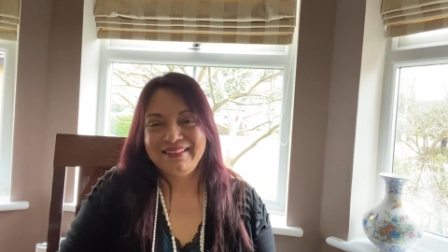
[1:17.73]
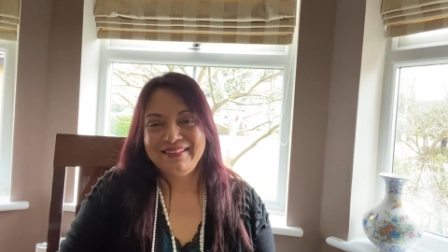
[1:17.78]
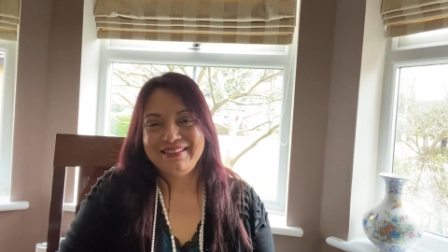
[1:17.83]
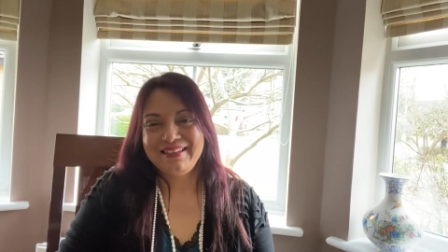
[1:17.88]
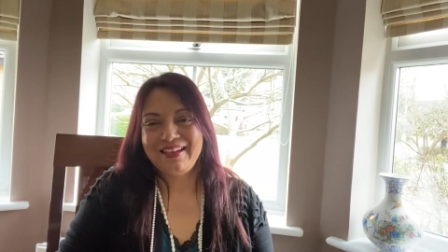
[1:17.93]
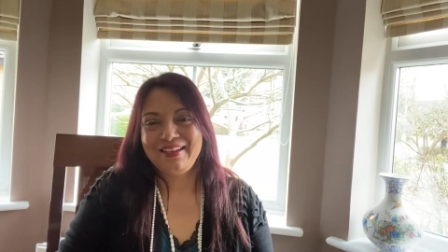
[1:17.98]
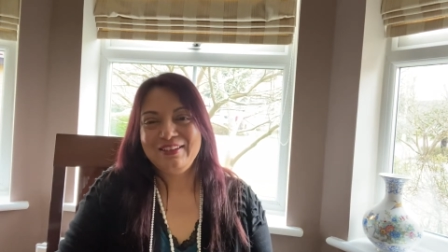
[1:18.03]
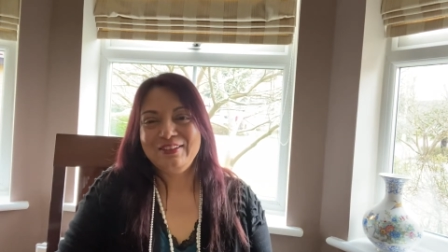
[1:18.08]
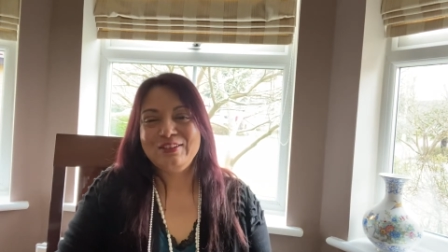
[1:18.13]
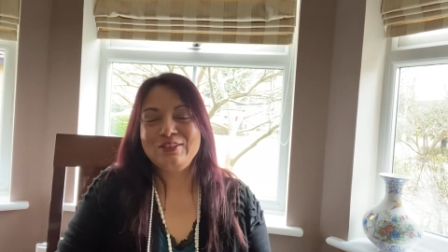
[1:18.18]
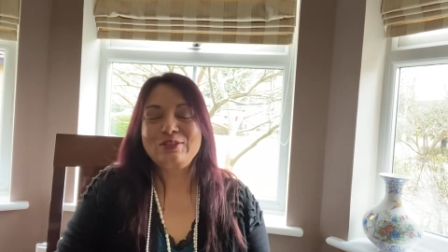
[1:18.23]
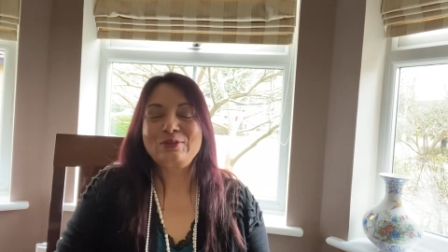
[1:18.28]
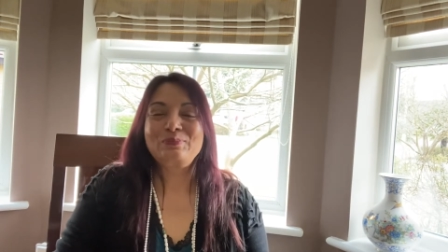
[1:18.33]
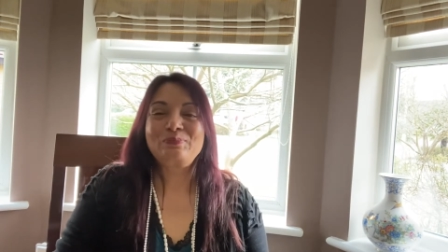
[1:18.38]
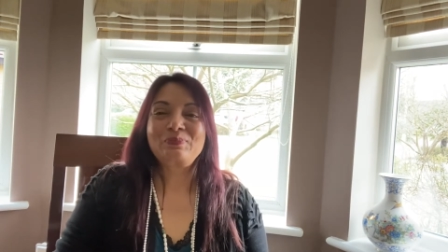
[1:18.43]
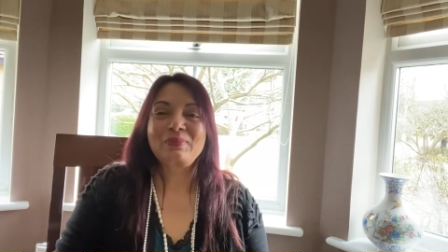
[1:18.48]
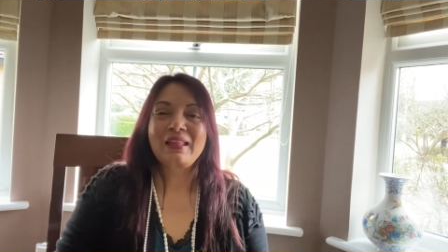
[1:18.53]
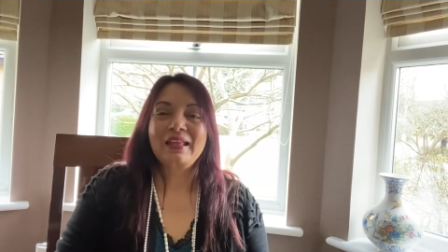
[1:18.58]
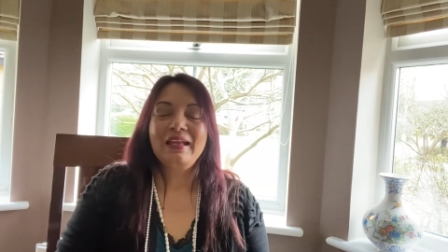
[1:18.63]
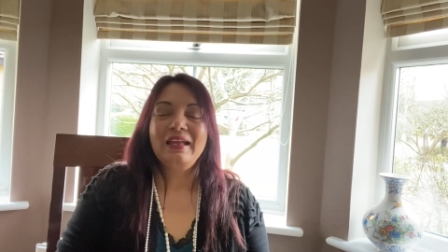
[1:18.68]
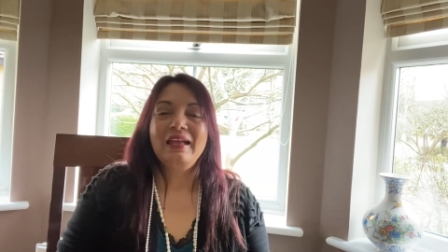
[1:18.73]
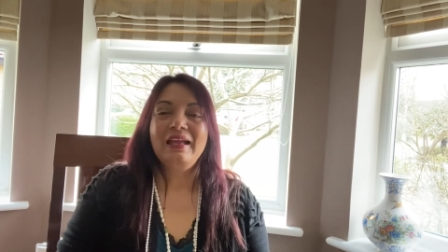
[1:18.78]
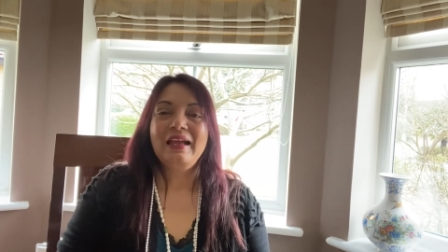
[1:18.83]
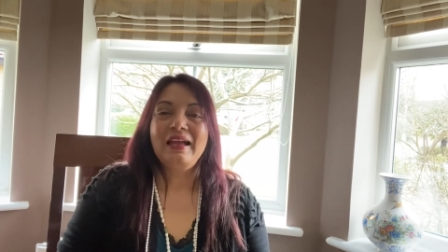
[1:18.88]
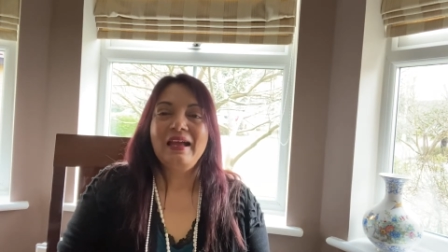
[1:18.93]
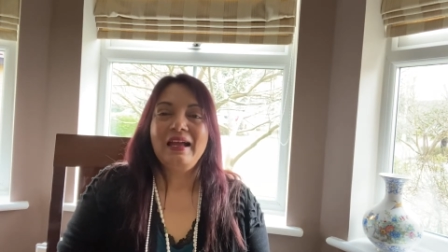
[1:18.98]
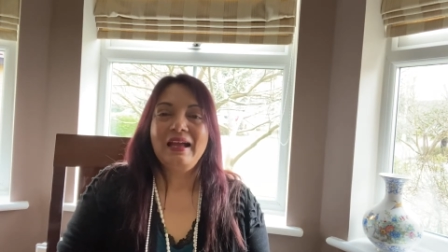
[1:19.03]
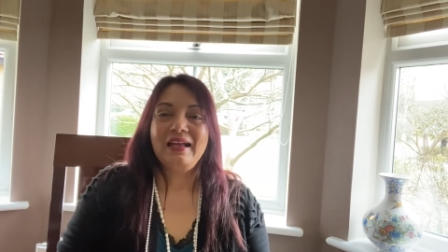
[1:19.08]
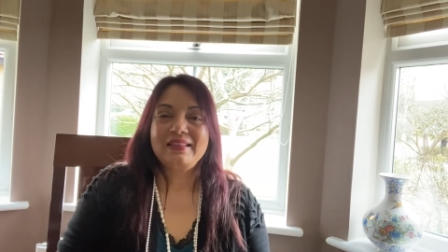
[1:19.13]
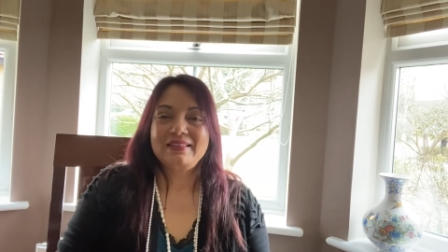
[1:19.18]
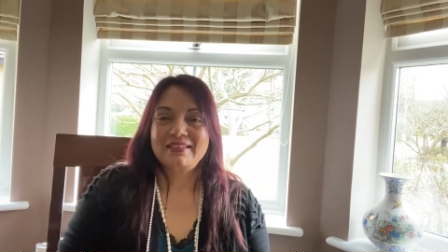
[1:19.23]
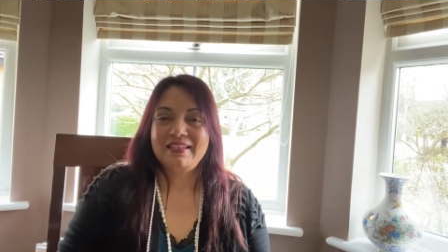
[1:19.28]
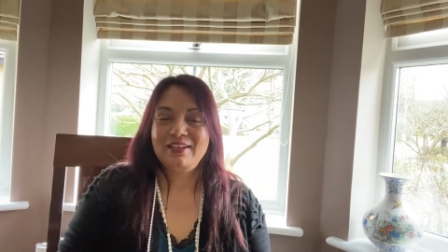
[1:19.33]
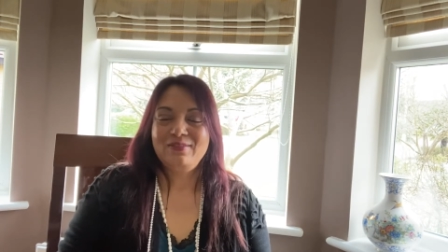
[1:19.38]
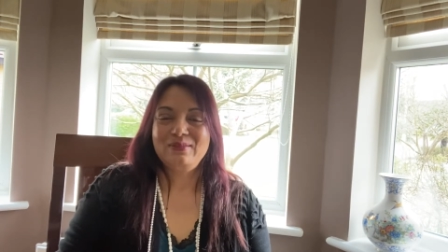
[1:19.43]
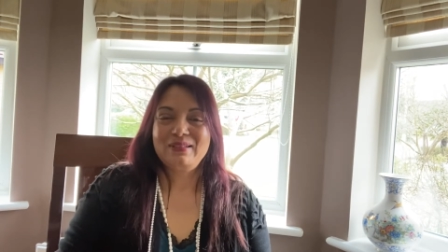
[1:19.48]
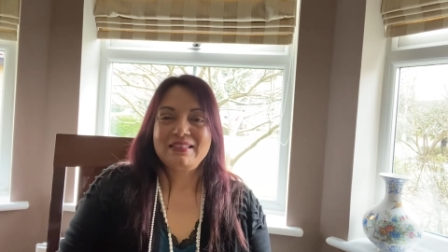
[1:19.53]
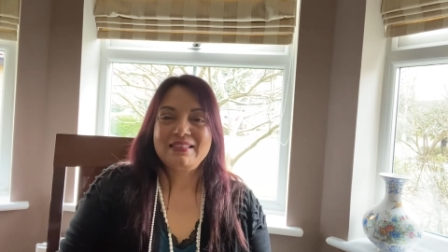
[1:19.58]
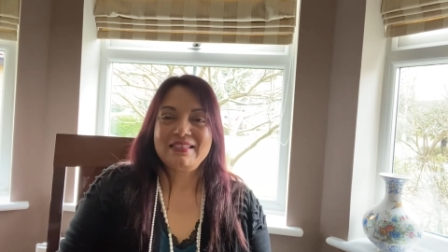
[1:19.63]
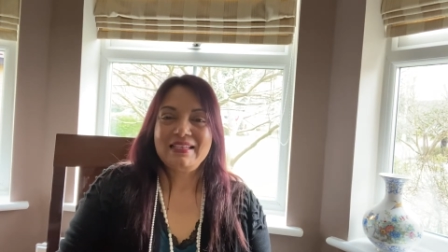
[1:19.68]
যাই হোক আজকে
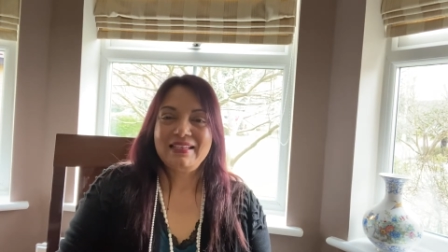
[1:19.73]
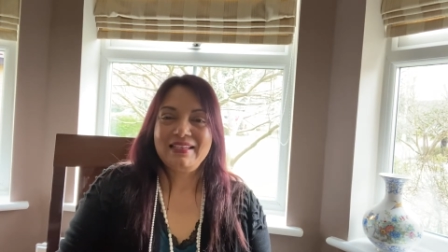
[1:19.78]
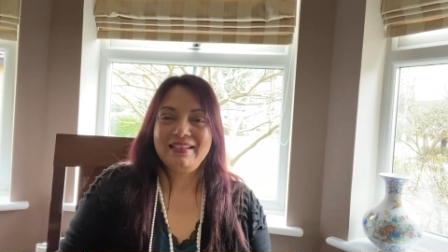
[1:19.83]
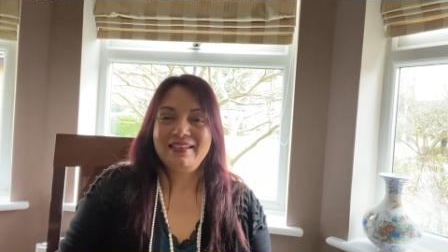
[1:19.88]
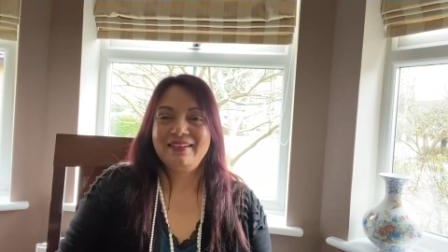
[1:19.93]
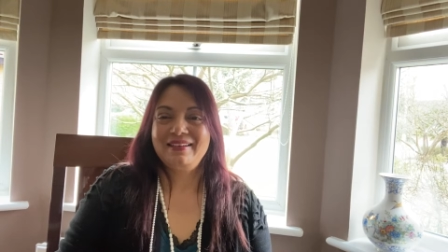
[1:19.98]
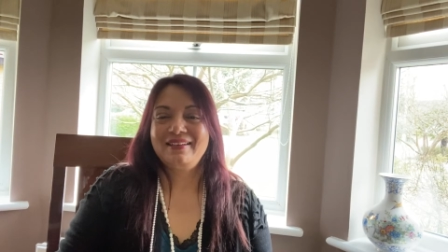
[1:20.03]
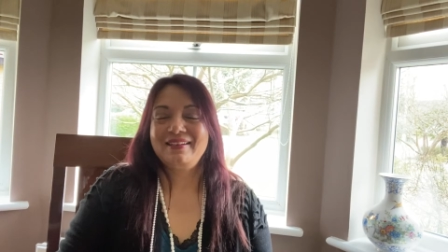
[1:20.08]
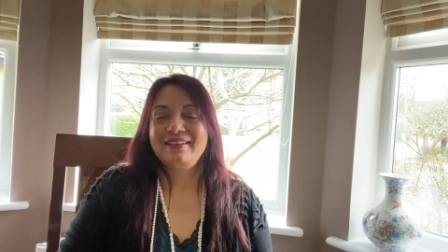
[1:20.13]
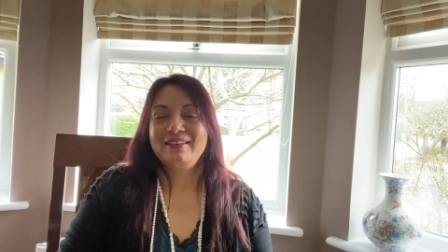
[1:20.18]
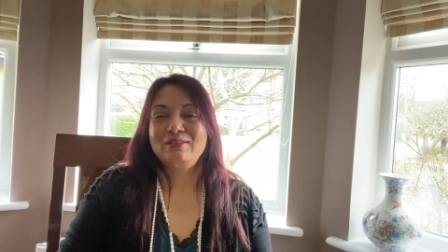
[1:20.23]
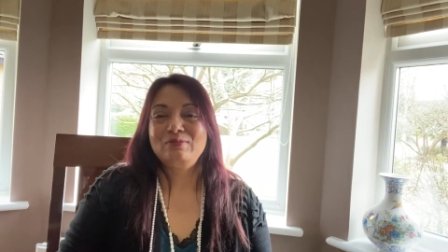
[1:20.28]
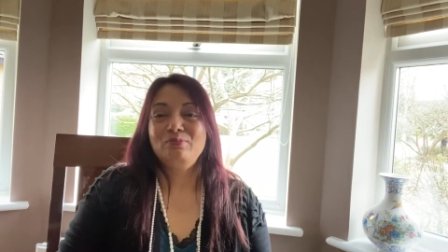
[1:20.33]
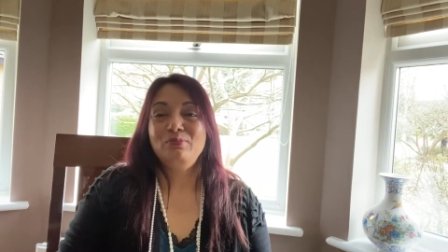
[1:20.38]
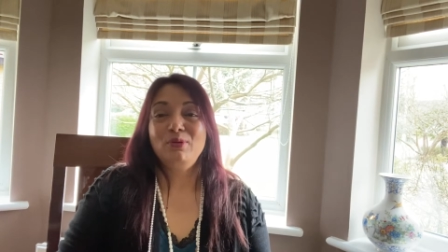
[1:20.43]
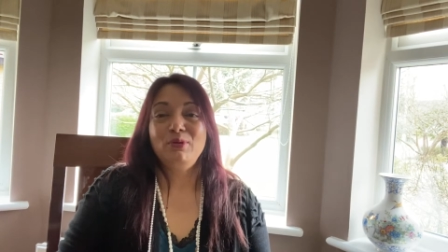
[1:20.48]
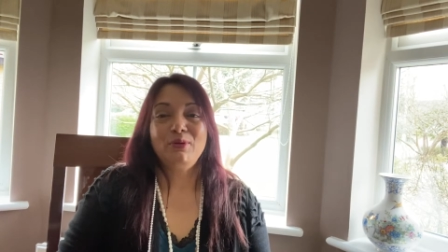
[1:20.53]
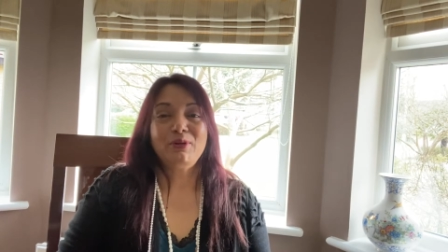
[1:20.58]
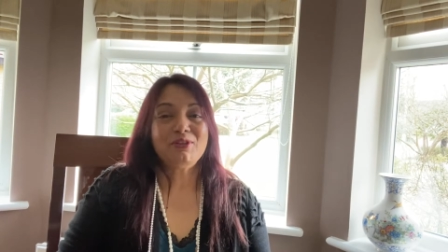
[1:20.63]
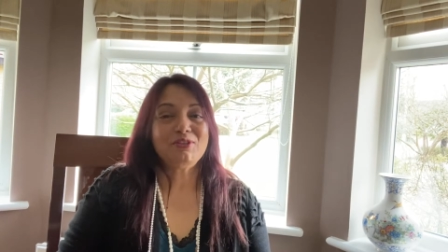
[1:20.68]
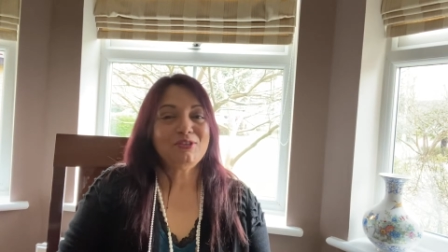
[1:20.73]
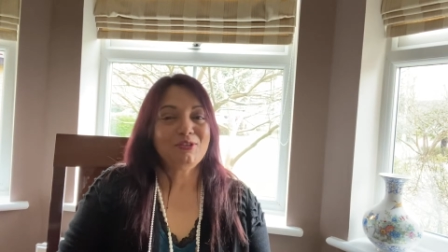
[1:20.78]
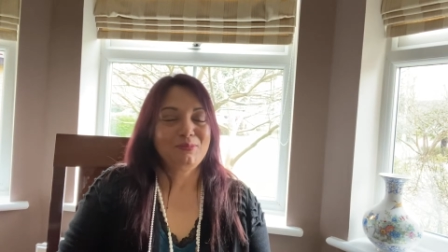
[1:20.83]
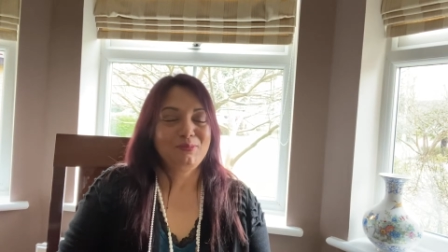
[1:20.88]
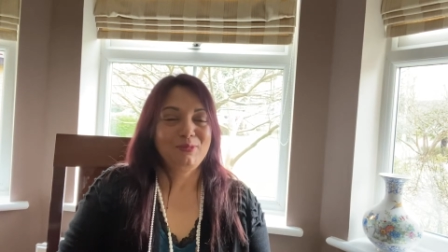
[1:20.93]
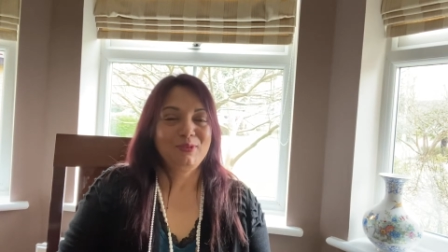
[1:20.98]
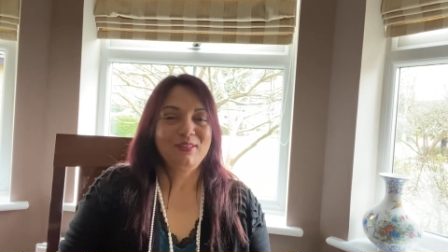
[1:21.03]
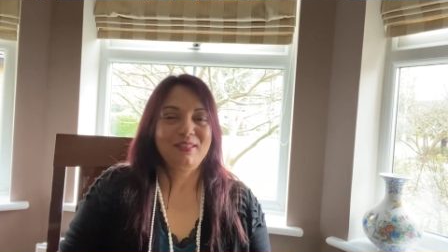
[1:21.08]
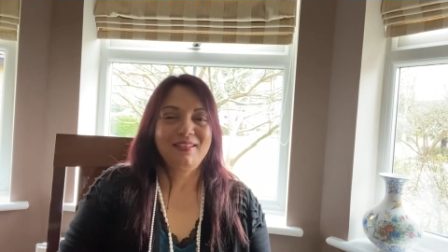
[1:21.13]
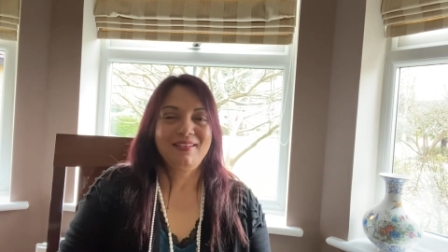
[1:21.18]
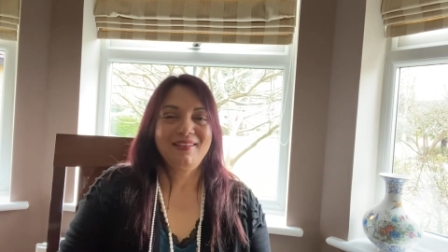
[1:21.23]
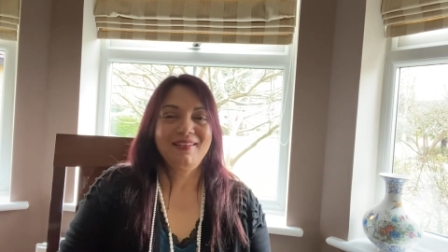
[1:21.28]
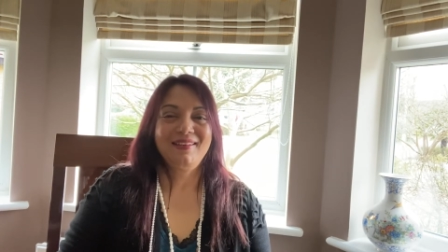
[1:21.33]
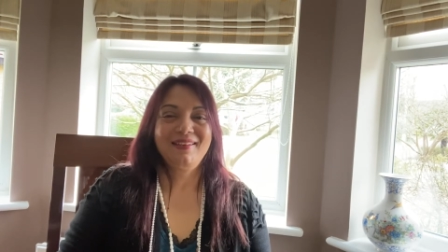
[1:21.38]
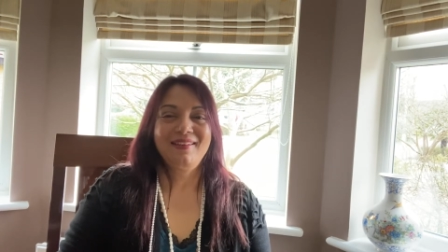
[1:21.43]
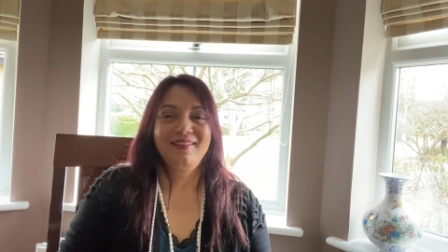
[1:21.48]
আমার ছেলের বউয়ের জন্মদিন